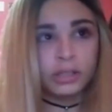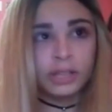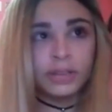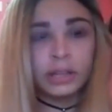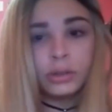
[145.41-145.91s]
Eu
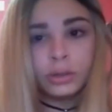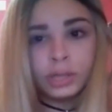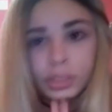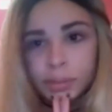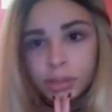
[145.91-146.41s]
tinha ficado com
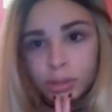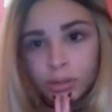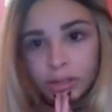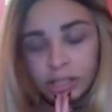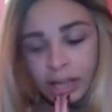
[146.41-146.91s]
outras
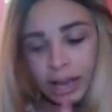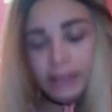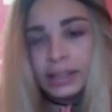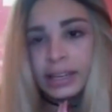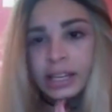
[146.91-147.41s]
pessoas
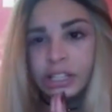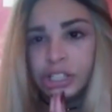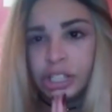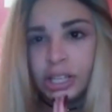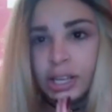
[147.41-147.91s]
já naquele
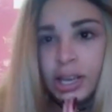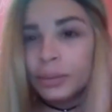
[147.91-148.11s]
dia.